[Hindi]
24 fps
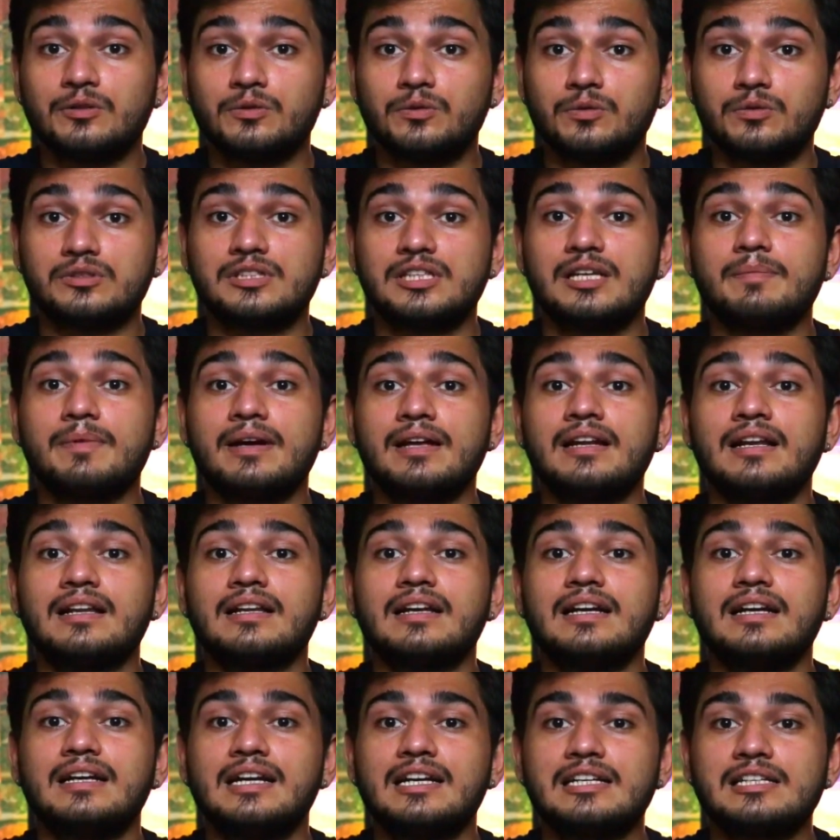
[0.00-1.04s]
दूसरे
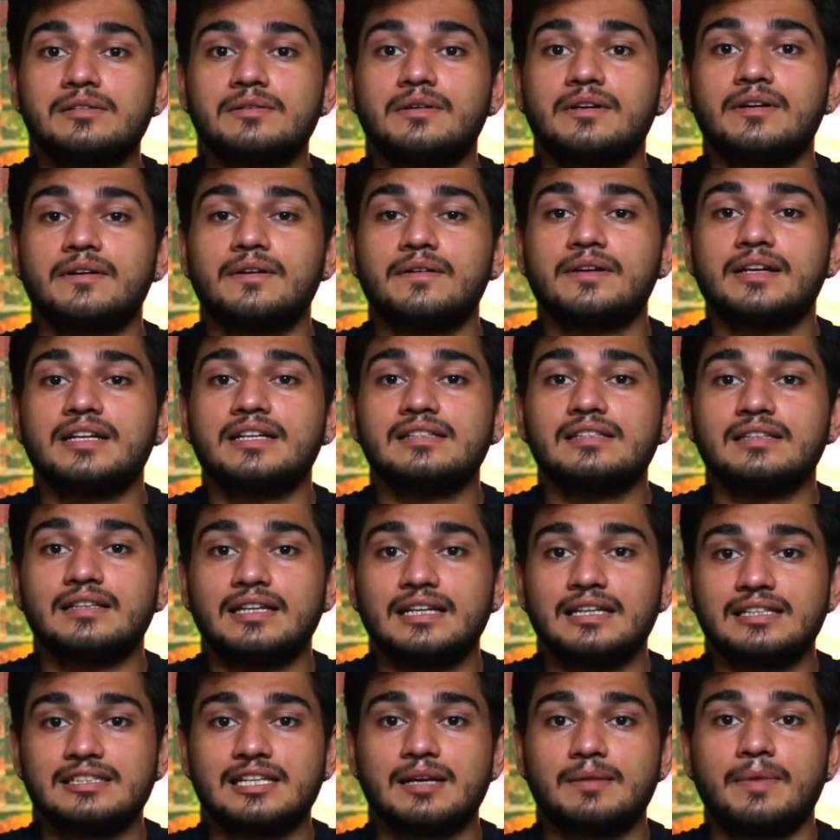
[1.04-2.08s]
पैनल की डिसएडवांटेज
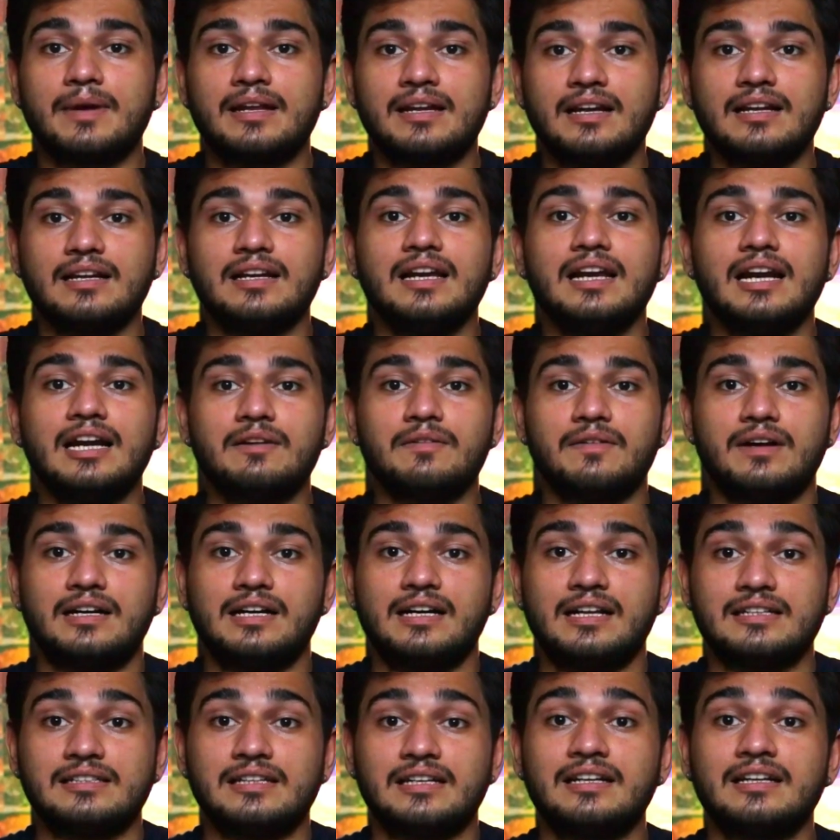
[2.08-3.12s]
तीसरे पैनल की
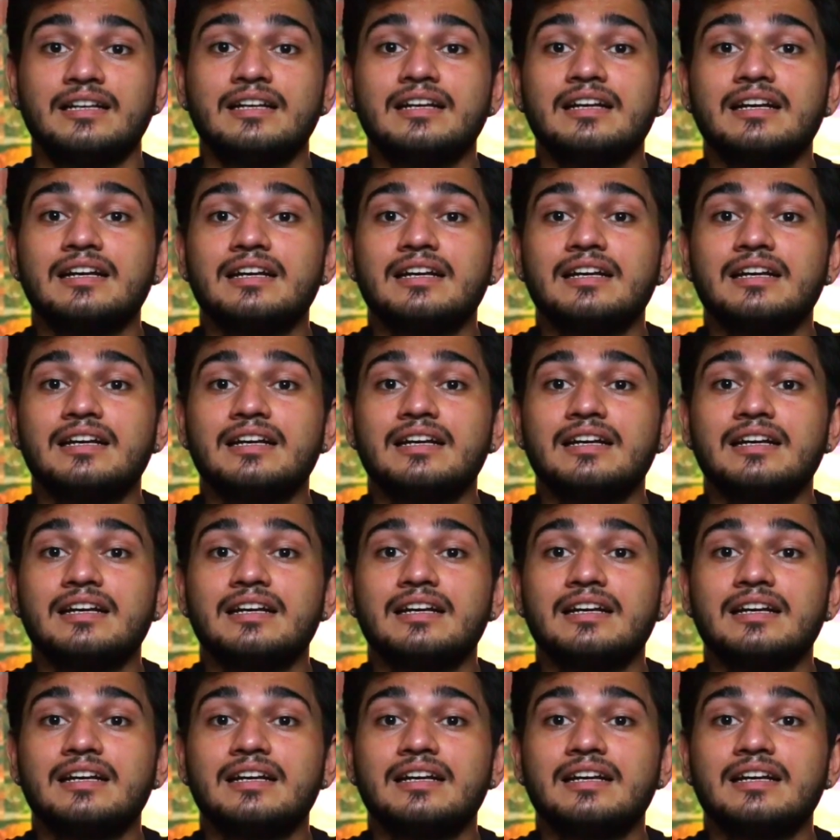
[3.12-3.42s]
एडवांटेज है